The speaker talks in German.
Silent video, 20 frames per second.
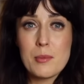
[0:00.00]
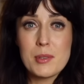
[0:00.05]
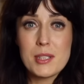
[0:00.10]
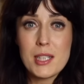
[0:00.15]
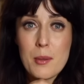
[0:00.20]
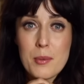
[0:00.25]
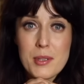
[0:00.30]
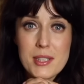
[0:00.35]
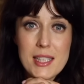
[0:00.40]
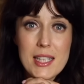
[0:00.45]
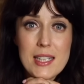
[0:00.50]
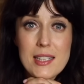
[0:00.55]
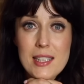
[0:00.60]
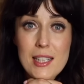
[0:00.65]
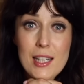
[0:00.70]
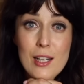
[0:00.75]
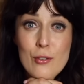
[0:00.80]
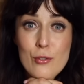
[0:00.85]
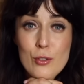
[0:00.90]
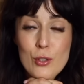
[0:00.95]
Ich glaube, das kennt
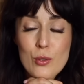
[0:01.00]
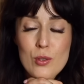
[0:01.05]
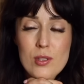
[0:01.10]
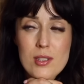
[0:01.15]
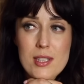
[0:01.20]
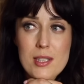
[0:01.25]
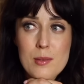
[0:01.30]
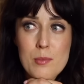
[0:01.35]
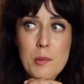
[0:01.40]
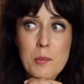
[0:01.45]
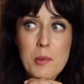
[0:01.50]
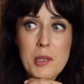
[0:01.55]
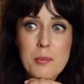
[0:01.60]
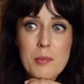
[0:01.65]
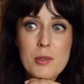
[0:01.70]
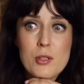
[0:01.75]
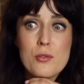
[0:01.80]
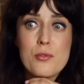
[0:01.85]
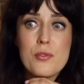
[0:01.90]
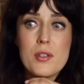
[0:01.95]
jeder von uns, dass man
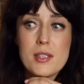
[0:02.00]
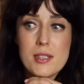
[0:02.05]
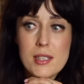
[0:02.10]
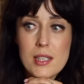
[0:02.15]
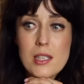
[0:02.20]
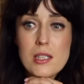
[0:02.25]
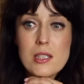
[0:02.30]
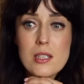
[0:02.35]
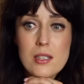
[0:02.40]
manchmal so versinkt